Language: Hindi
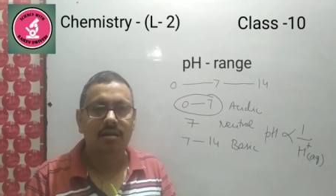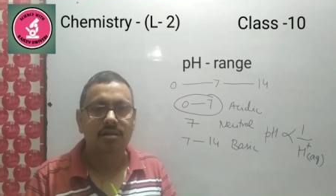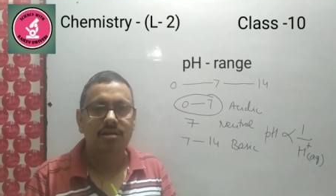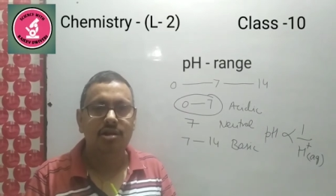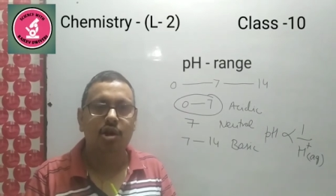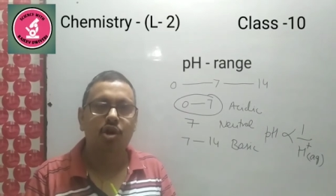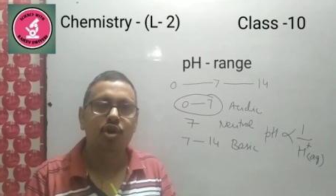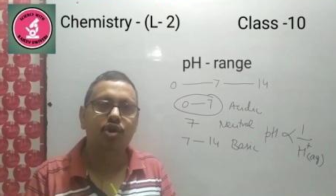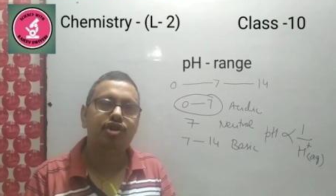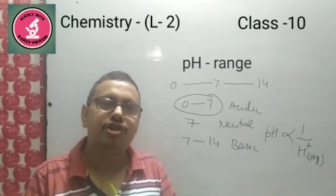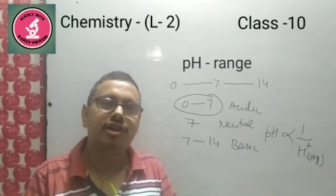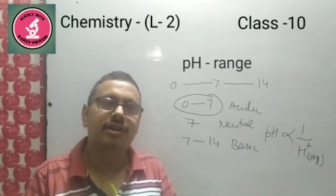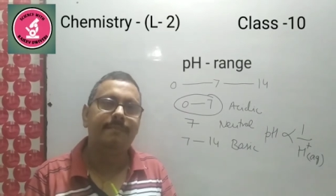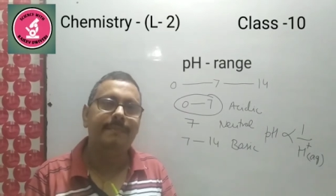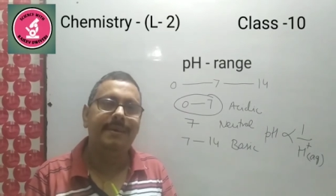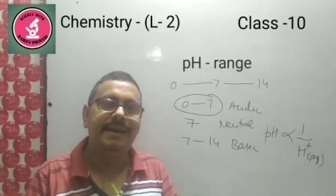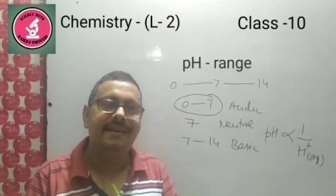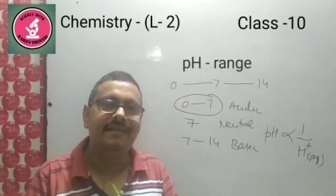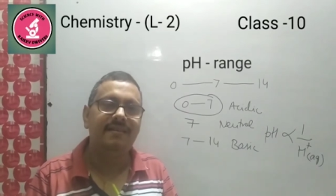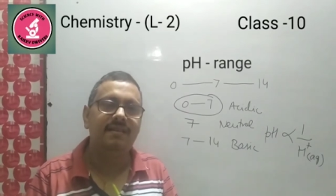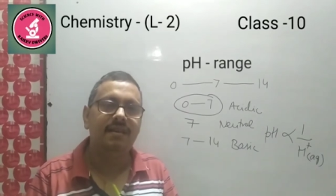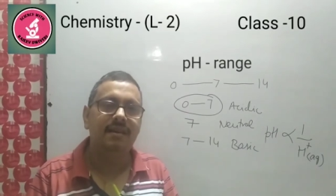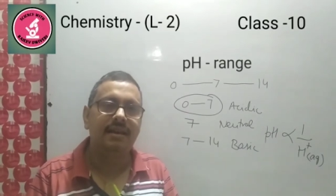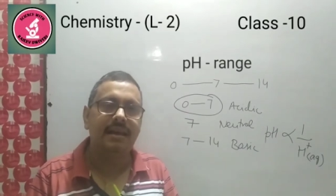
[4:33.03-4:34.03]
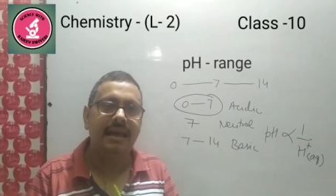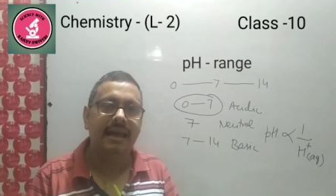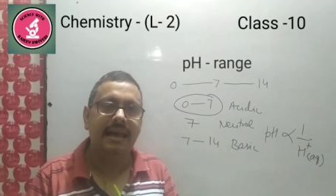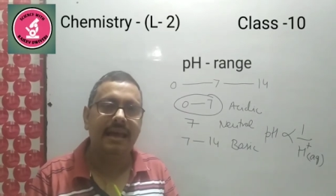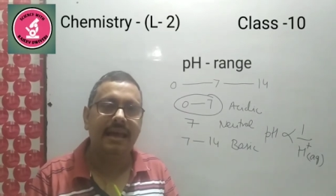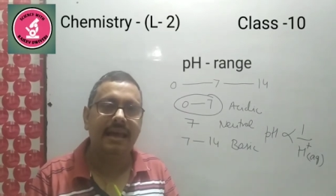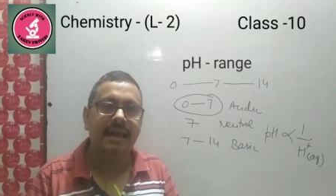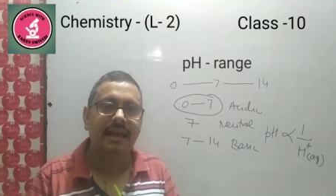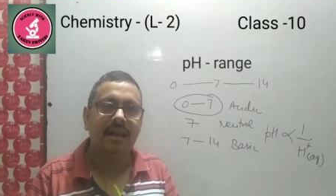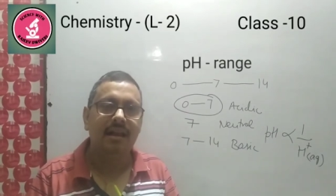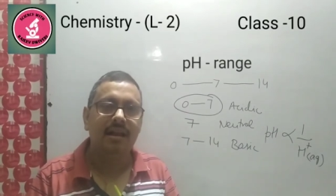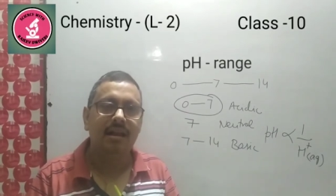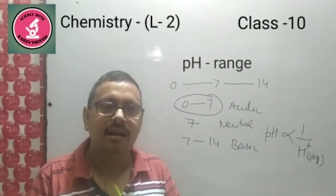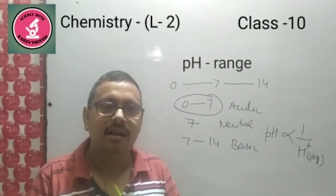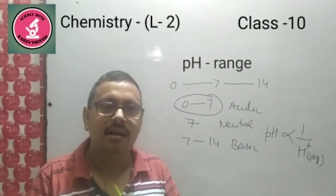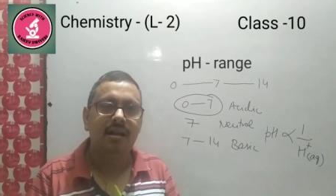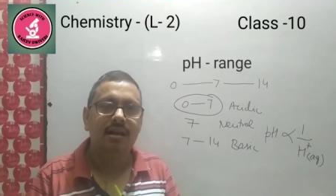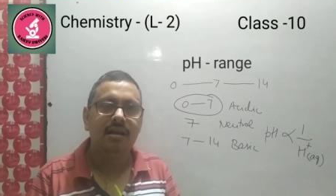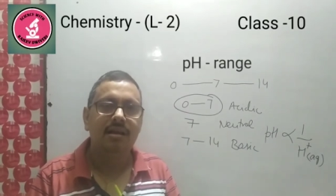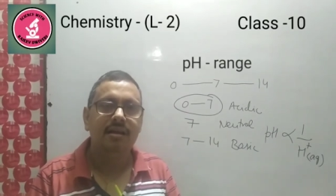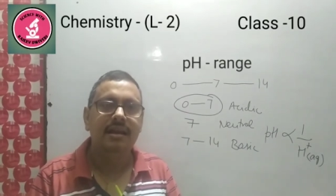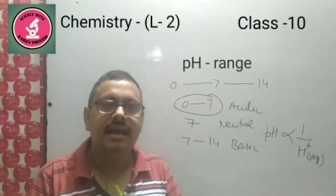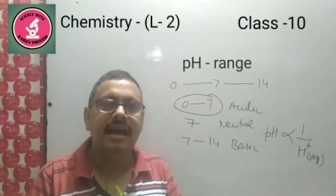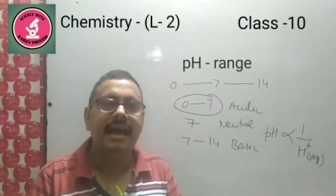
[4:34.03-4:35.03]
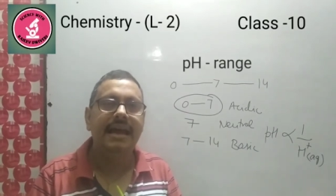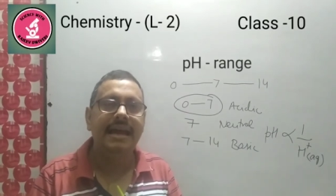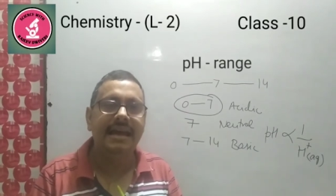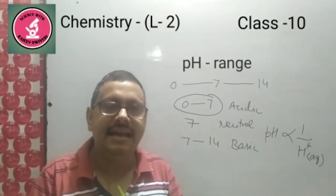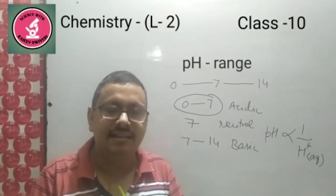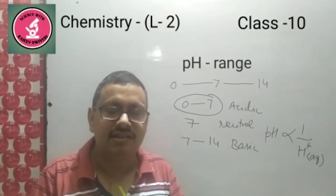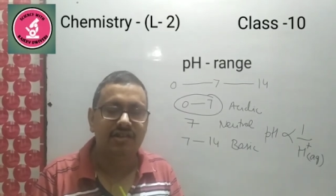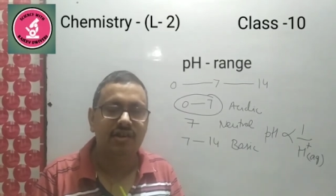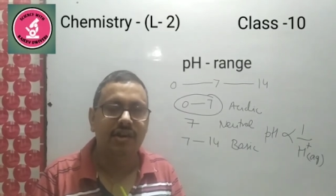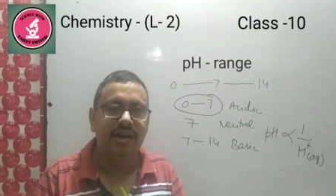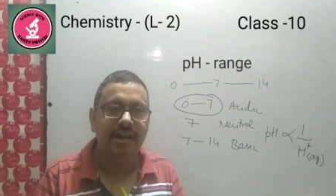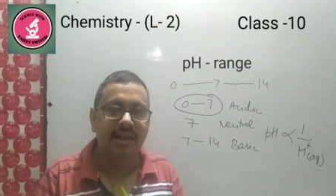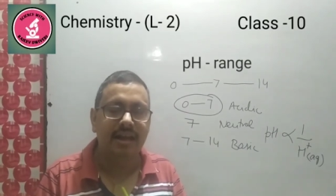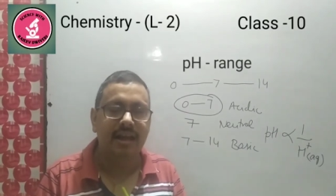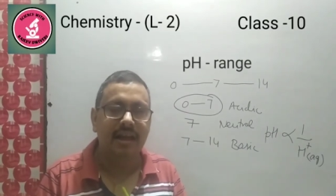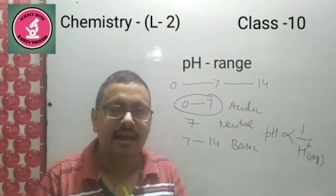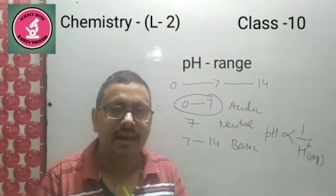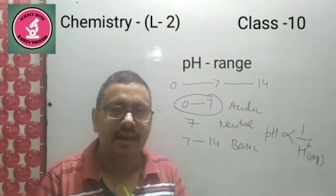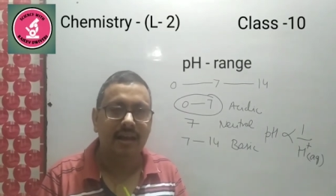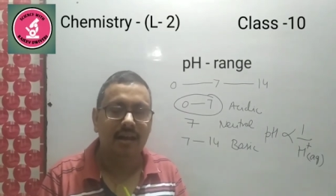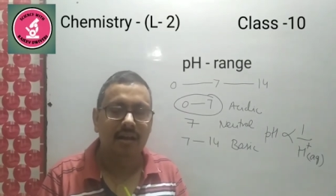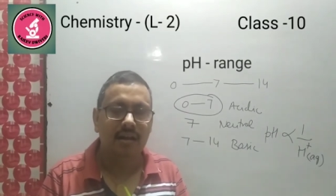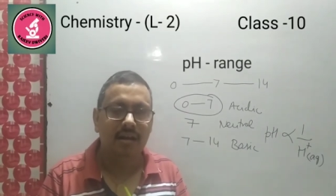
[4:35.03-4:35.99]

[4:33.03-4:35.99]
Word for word: सॉल्यूशन बेसिक है या एसिडिक है